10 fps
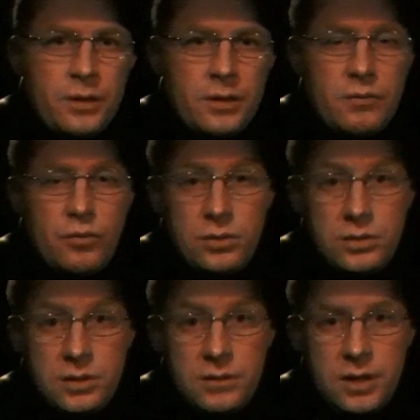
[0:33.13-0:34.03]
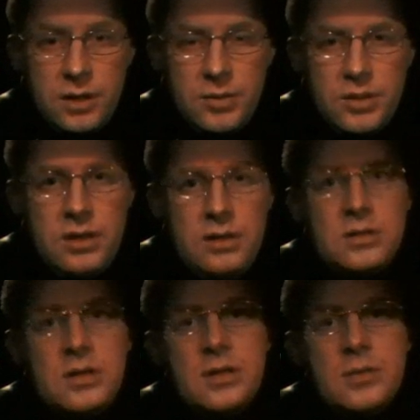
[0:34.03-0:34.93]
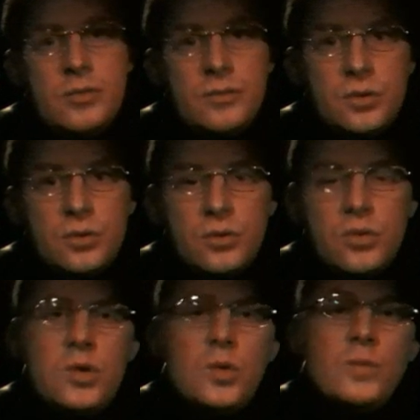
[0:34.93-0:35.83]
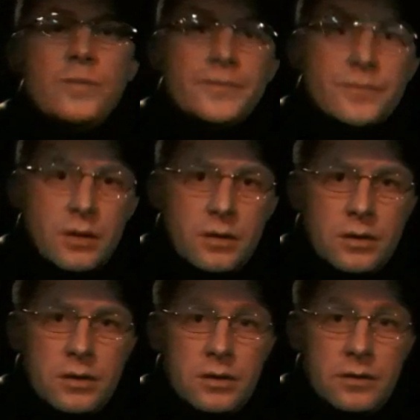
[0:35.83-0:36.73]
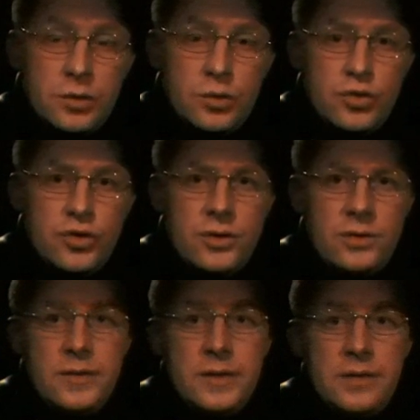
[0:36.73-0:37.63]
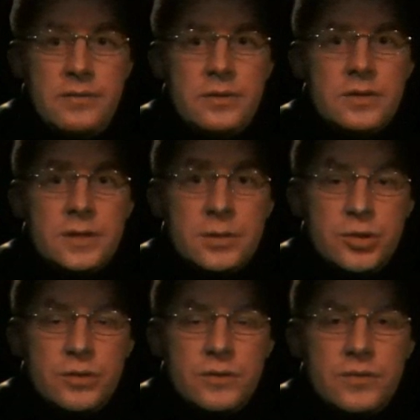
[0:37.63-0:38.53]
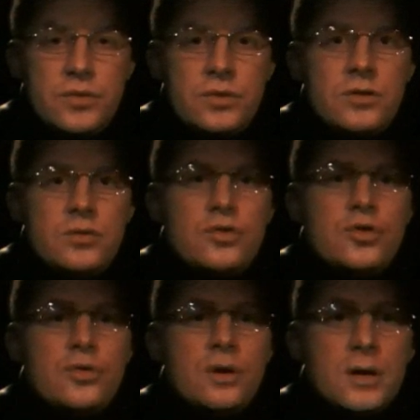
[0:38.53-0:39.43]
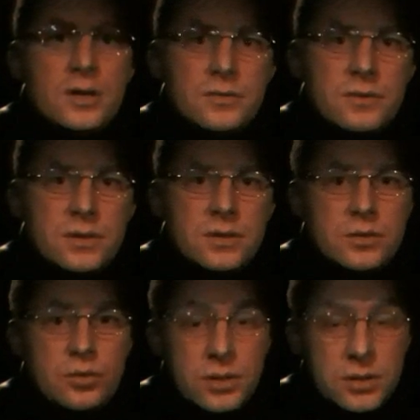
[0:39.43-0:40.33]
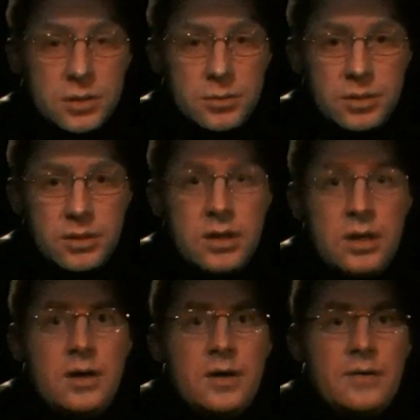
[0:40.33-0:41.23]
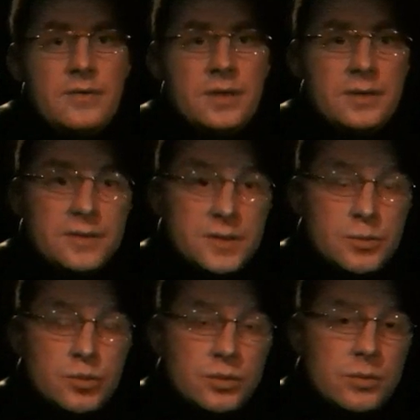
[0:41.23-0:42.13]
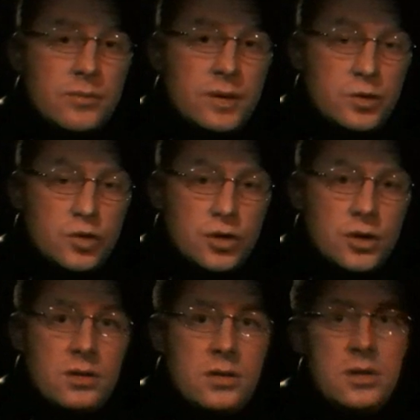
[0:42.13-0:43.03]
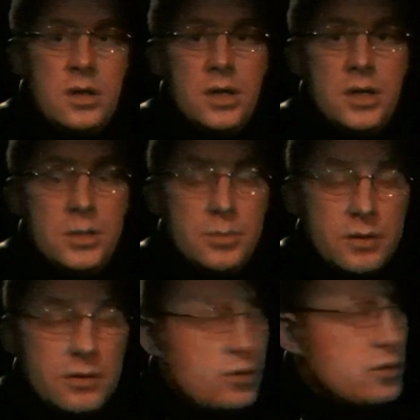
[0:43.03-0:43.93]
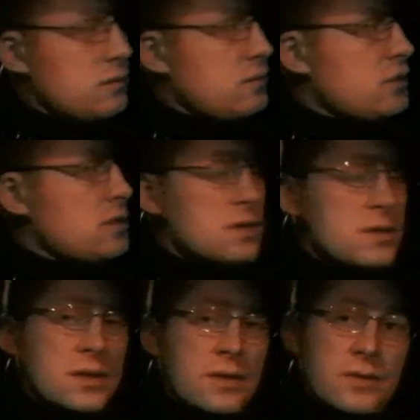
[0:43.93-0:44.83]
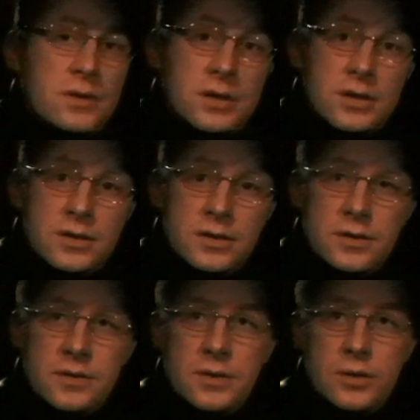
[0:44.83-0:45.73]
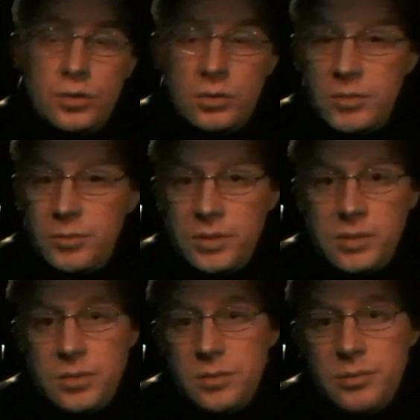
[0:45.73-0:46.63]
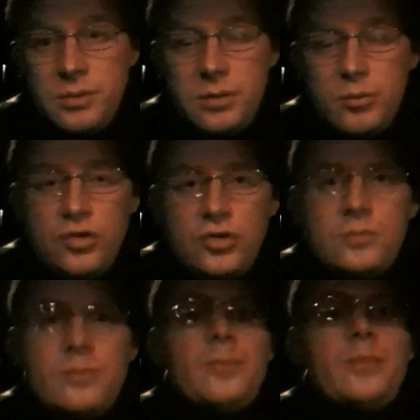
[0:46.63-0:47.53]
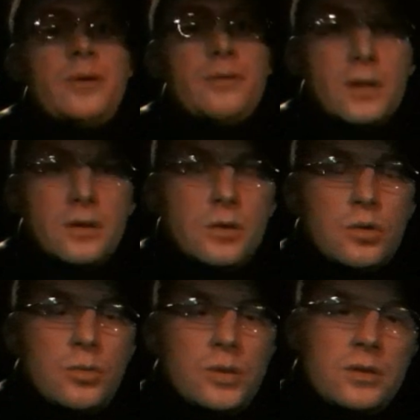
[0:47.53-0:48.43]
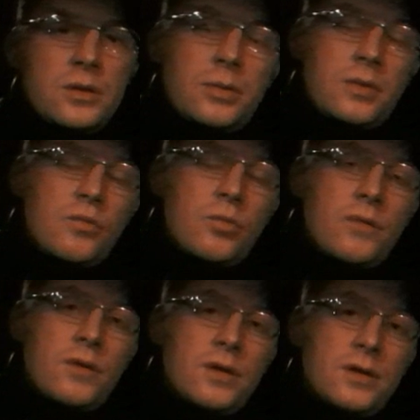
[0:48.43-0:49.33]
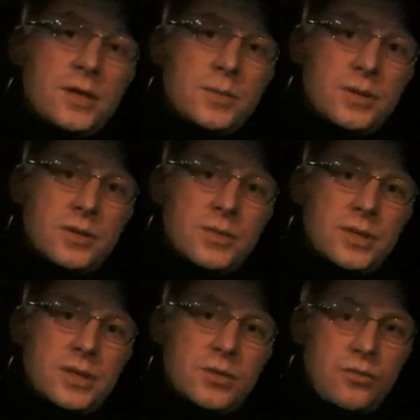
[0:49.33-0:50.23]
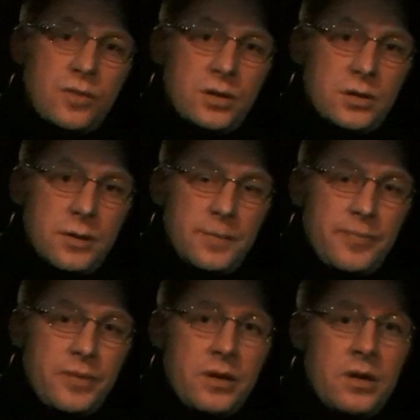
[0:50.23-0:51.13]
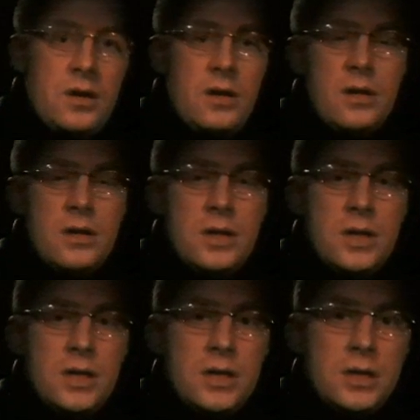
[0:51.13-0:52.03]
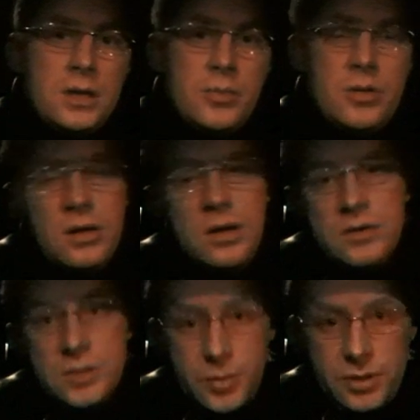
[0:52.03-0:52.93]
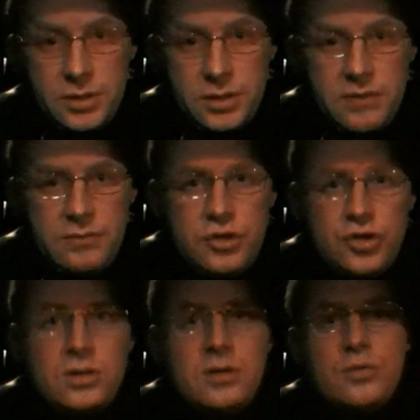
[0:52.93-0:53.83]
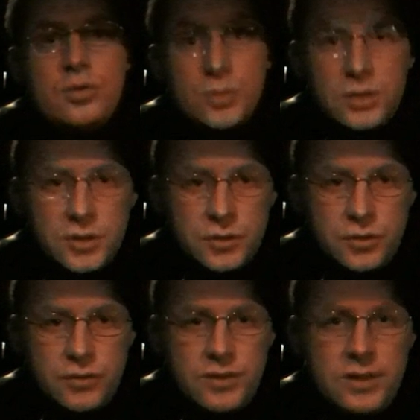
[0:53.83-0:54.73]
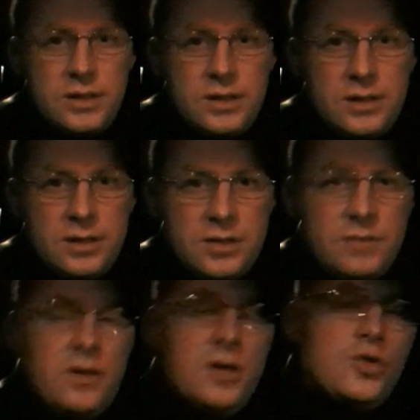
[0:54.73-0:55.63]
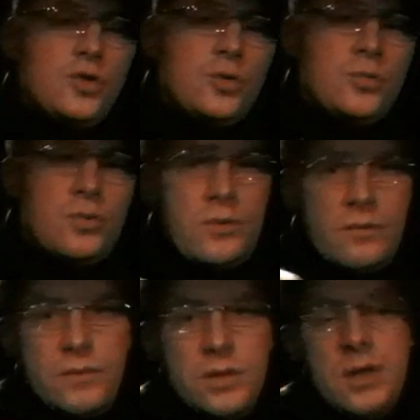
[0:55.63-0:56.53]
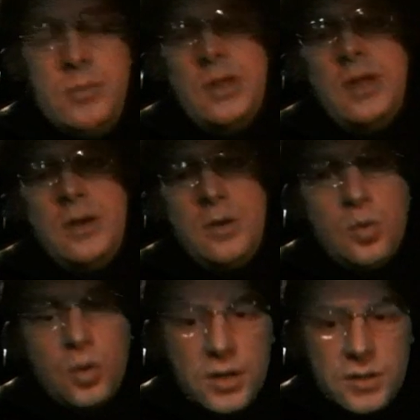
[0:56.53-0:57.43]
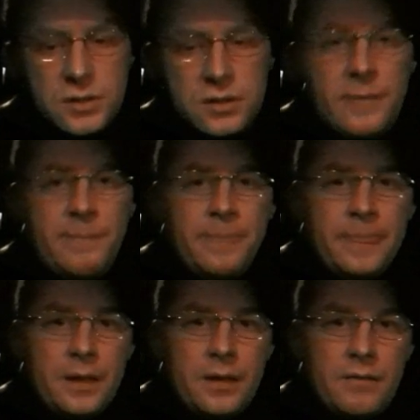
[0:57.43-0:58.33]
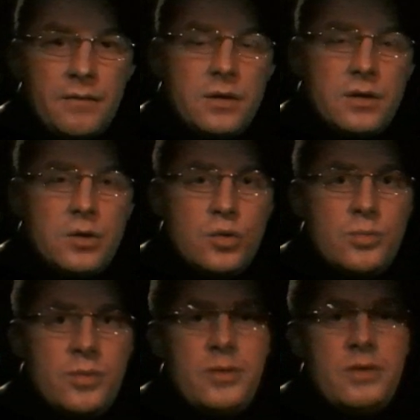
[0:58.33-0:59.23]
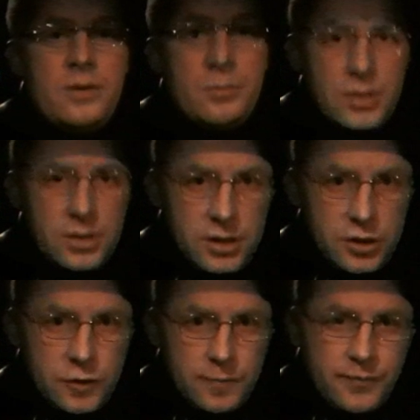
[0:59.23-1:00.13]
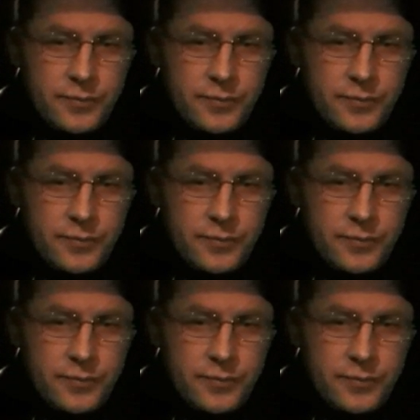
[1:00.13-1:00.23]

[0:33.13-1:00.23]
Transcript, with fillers: Так вот, э, давай комментарии к данному видеоролику, а, ведущий Травин сообщил на всю страну, что оказывается у нас теперь в соответствии с пунктом 2.1.1 правил дорожного движения Российской Федерации сотрудник ППСП полномочен проверять документы на право управления транспортным средством водителя. А, однако, полагаю, господин Травин не читал нормы действующего законодательства, о чем мною в комментариях указано в группе первой передачи.